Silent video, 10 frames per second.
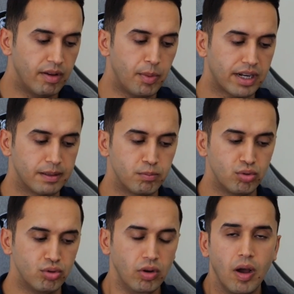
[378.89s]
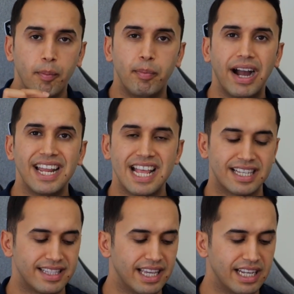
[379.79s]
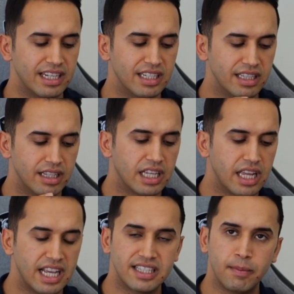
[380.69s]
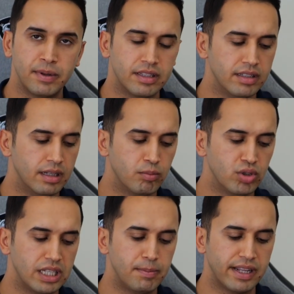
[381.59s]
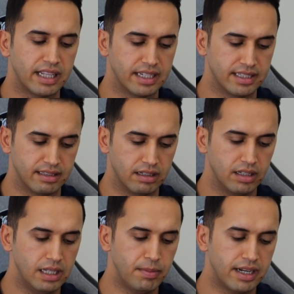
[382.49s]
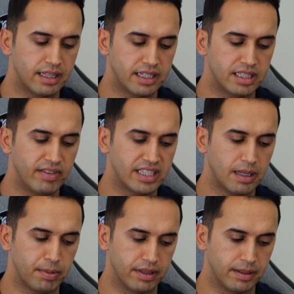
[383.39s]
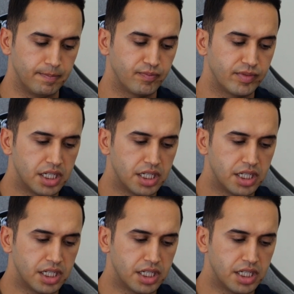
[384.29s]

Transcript: Ve bakın bu Binance TR'nin hesap adı, bu da IBAN adresi. IBAN adresi ve hesap adı.